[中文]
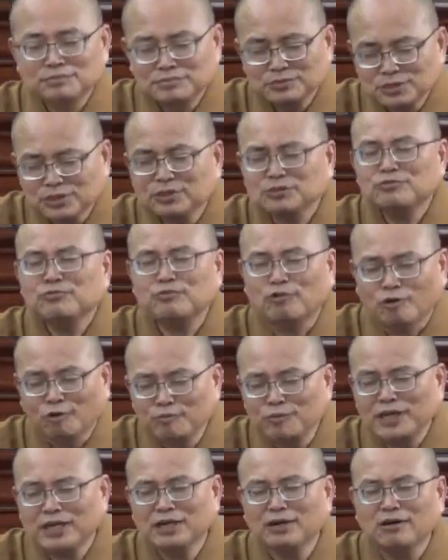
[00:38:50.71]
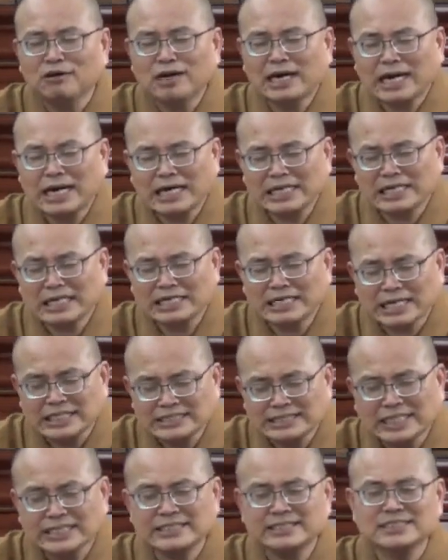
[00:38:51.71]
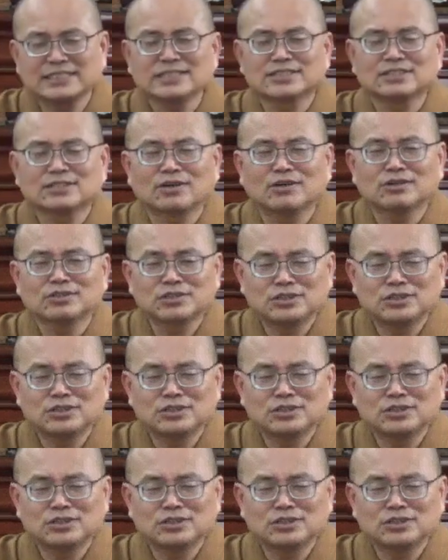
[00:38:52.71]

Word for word: 就是佛灭后阿难还在世的时候